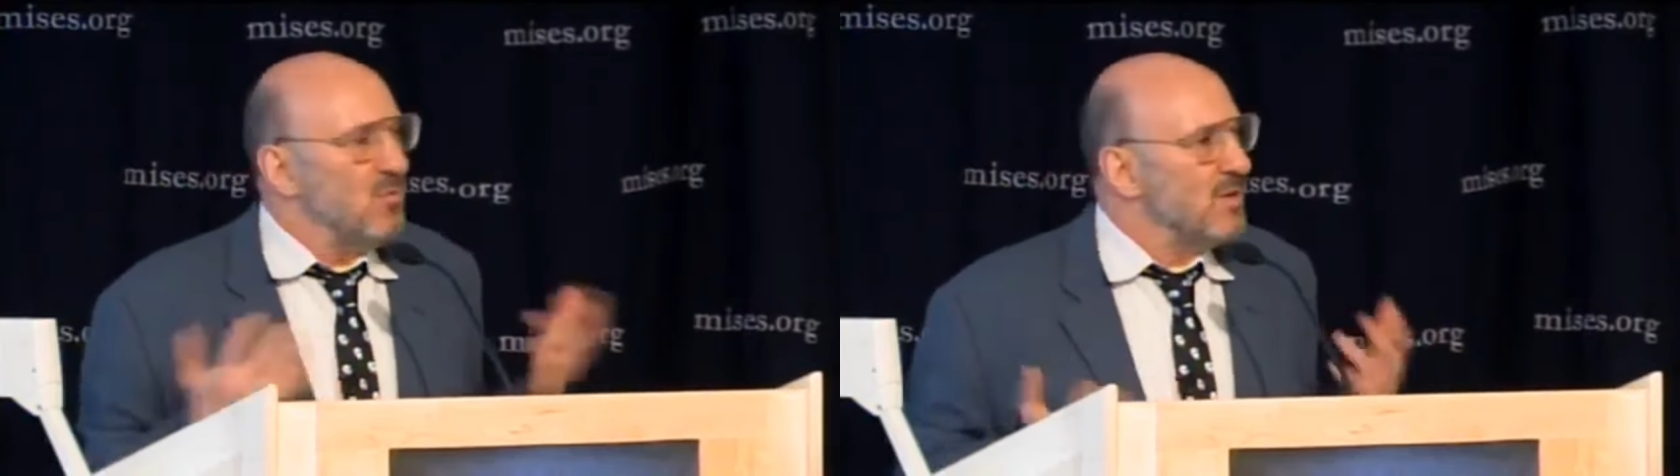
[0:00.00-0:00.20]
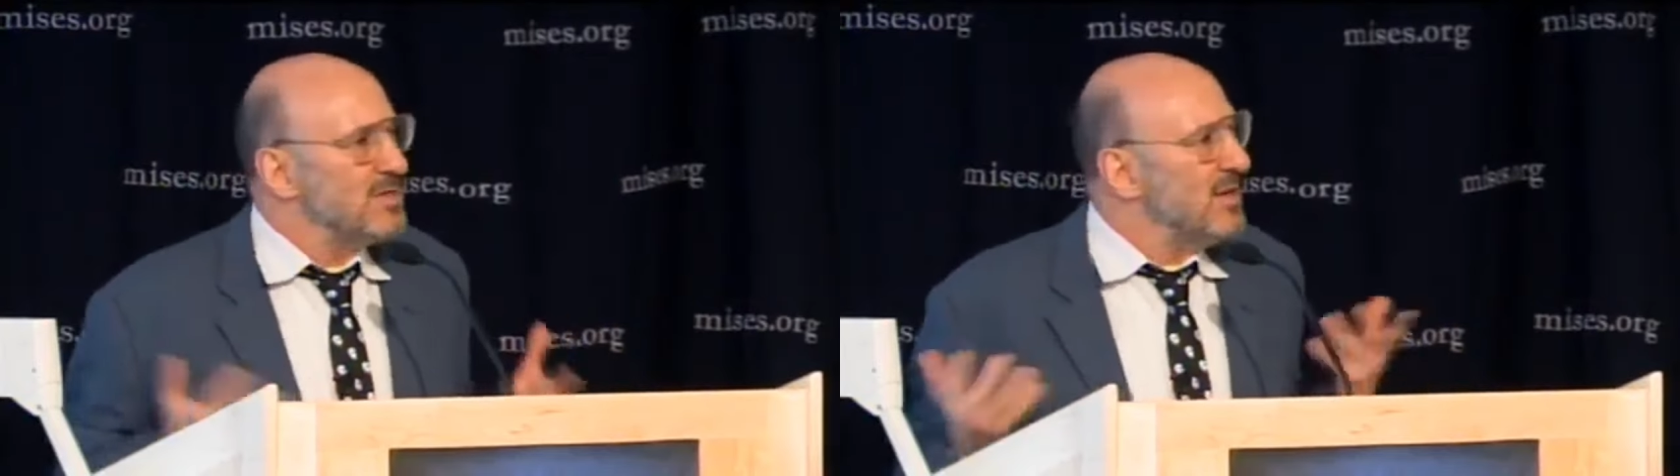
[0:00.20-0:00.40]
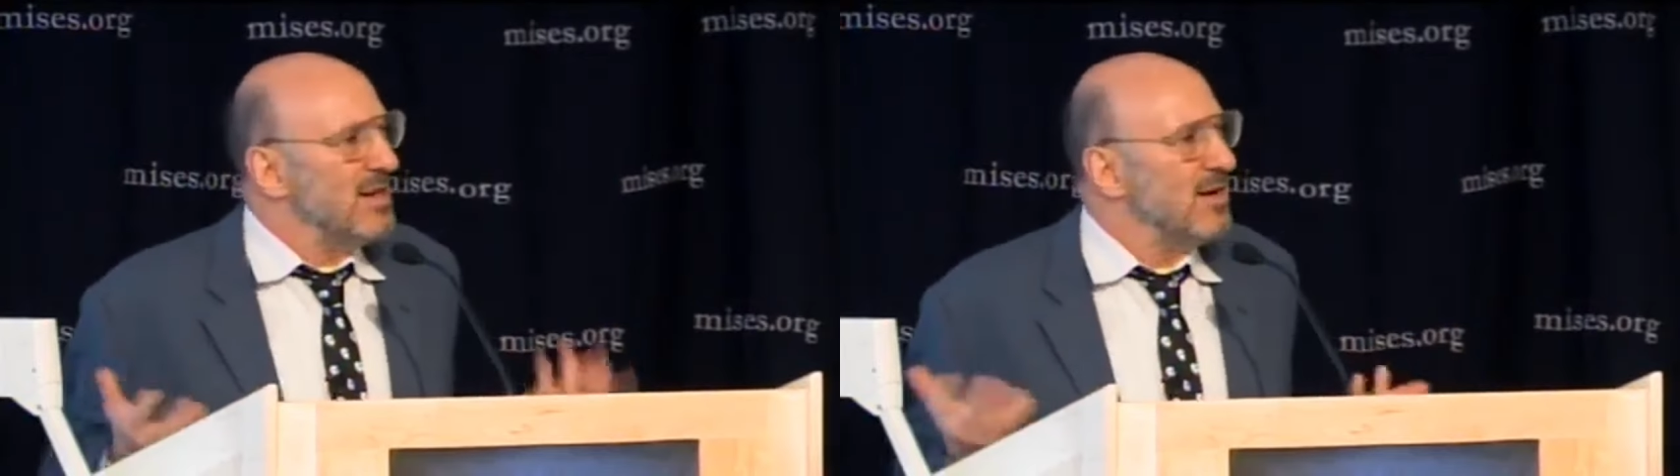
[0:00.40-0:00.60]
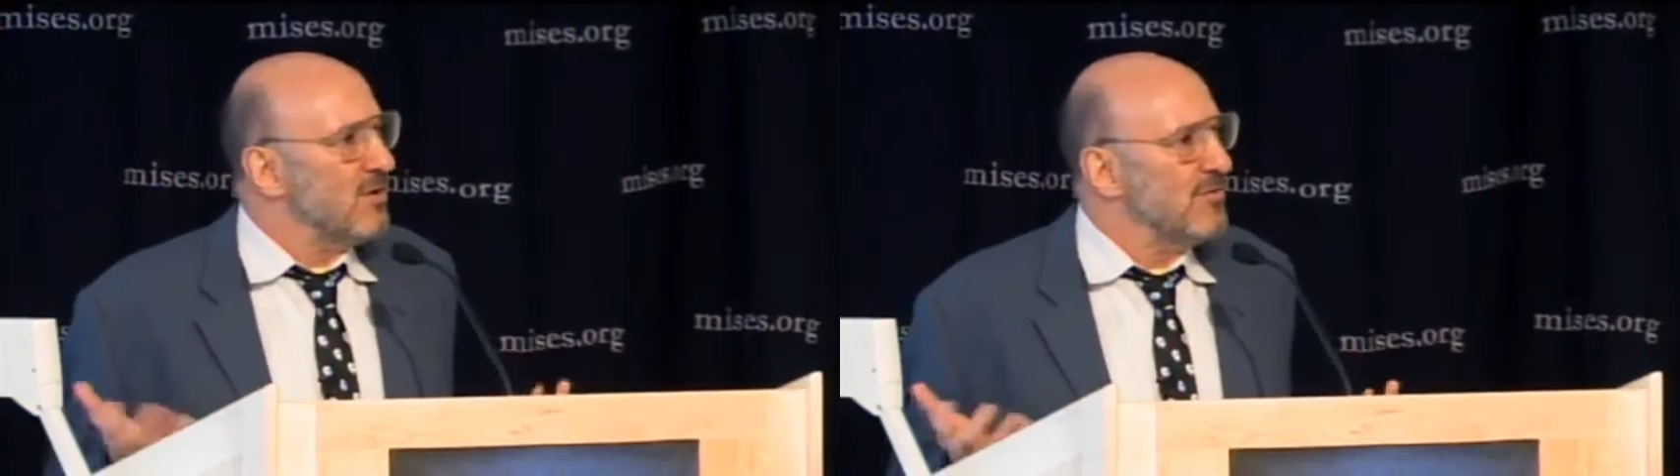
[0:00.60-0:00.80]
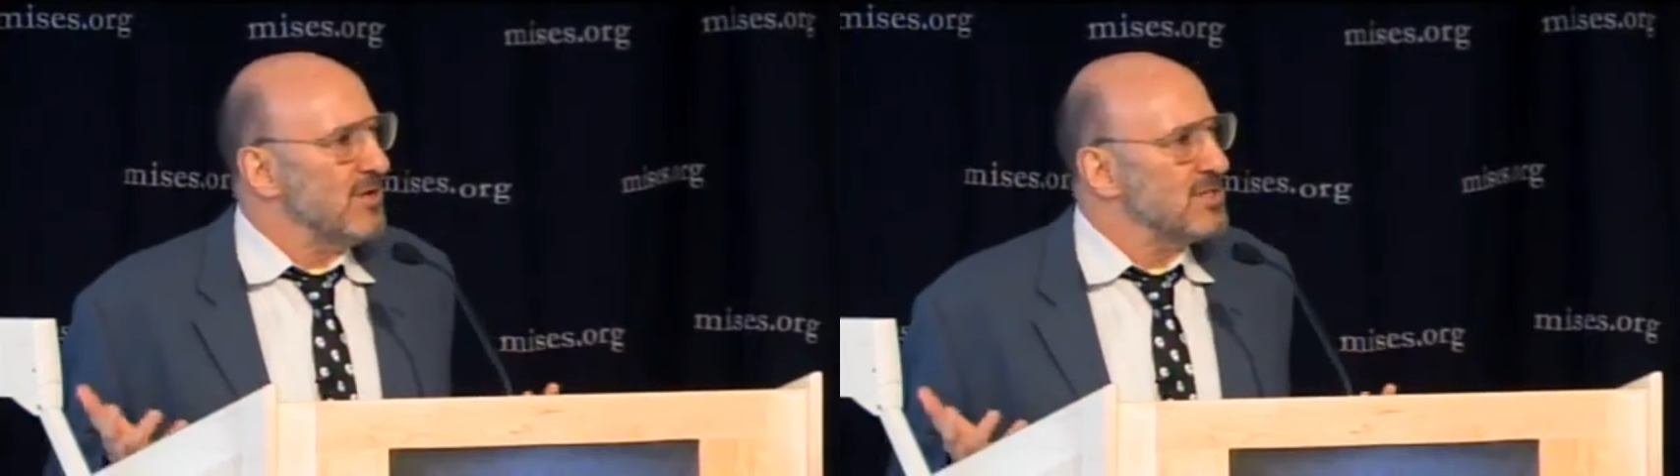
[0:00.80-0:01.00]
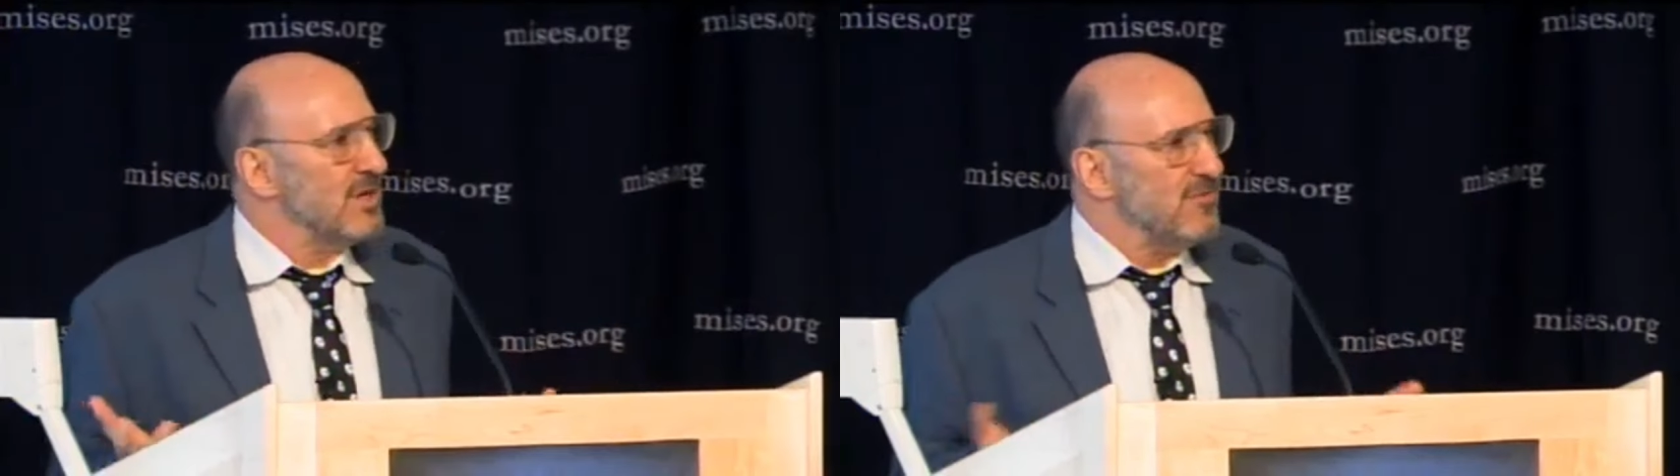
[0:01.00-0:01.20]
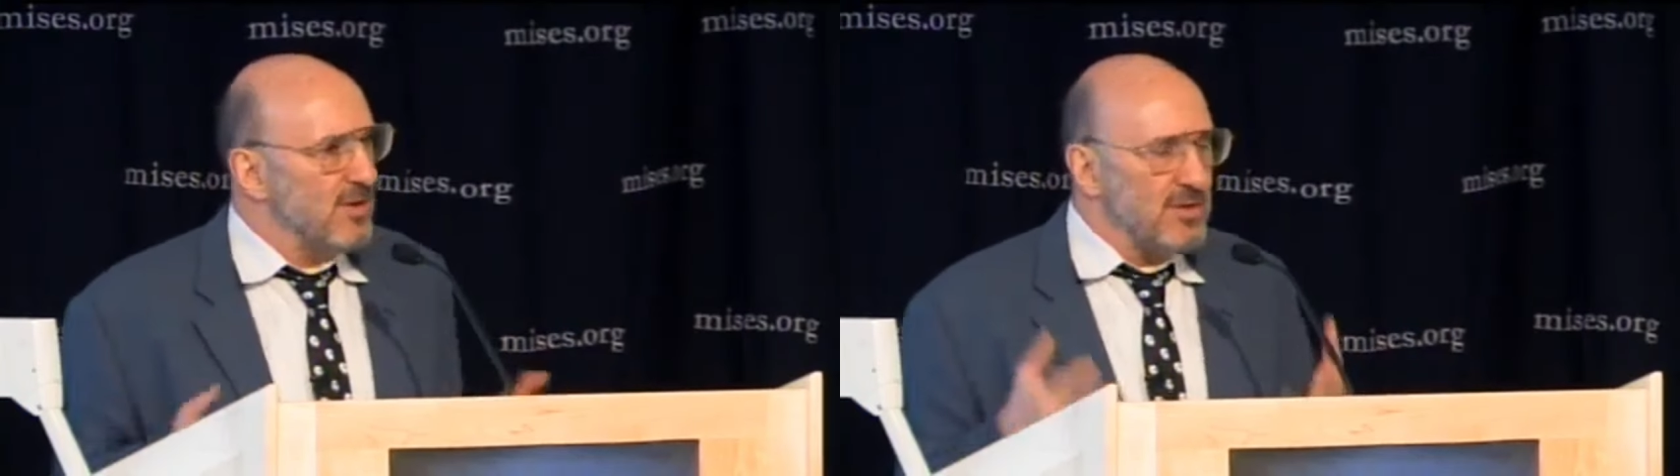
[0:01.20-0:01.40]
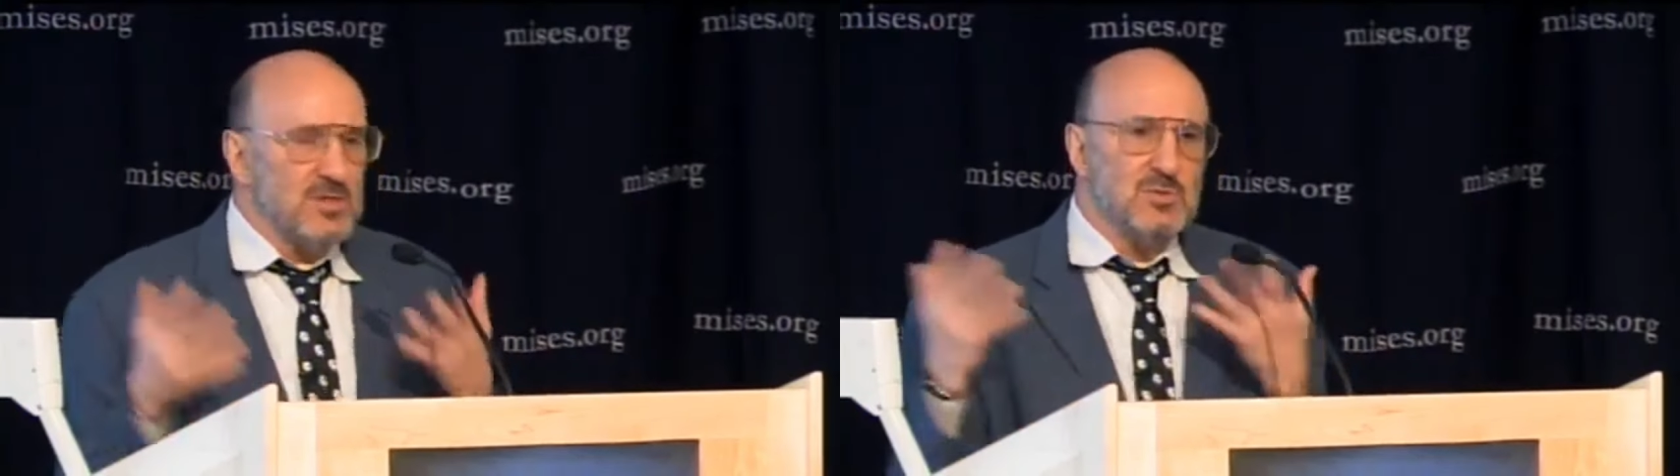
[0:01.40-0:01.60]
pero no era una era del
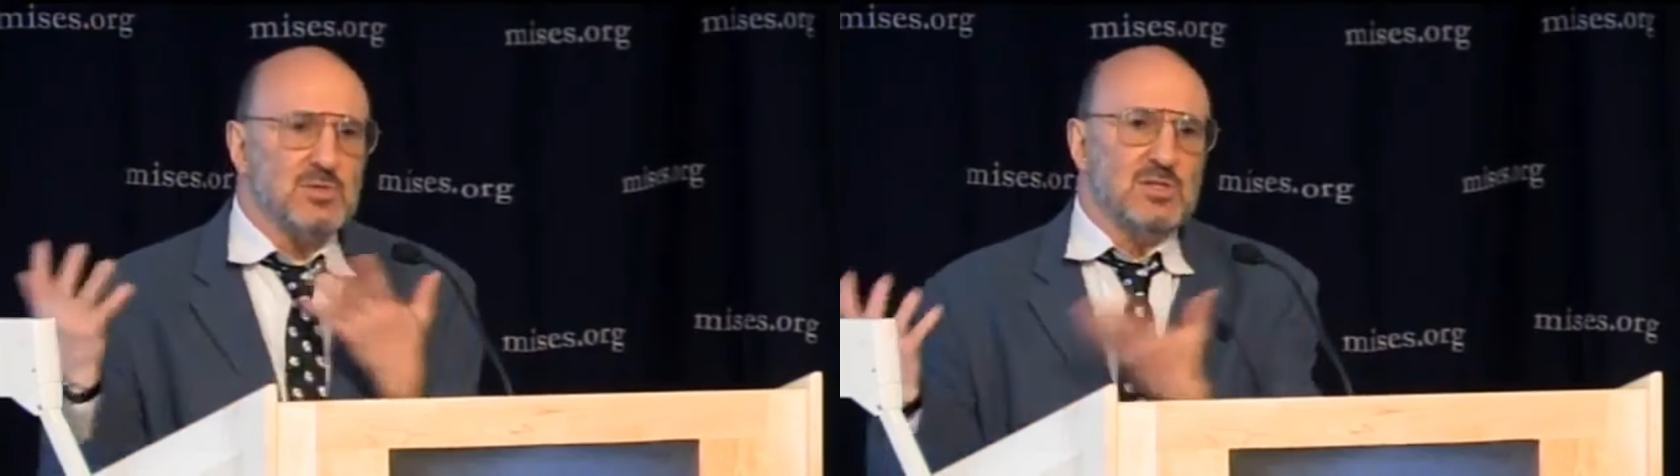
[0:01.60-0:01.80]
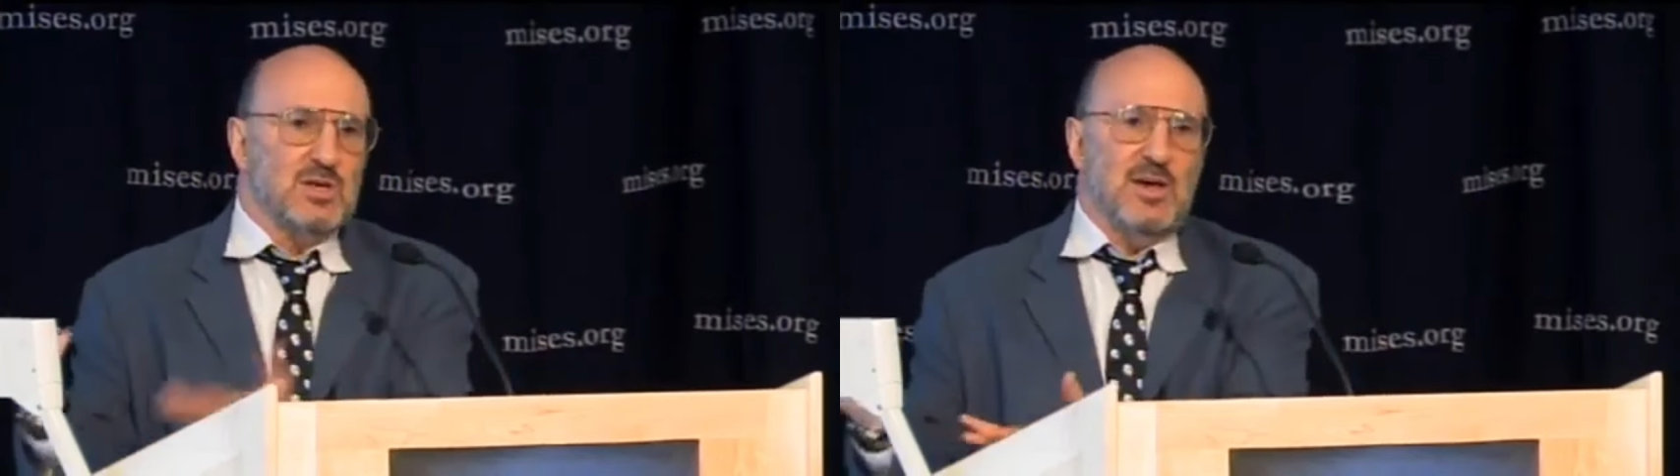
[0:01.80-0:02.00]
ISIS Fire.